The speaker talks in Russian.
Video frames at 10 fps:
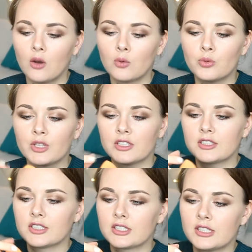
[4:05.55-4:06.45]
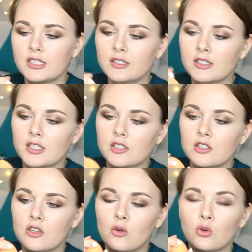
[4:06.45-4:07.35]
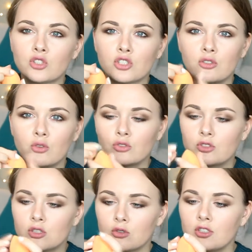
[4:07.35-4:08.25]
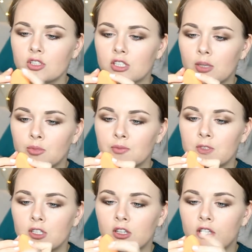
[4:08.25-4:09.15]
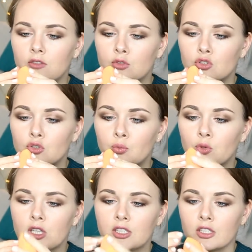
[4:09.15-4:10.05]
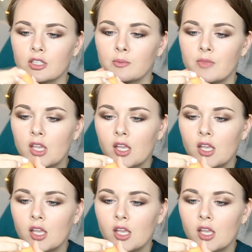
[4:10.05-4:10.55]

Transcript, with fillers: у Real Techniques здесь не очень острый носик, я бы сделала его еще более таким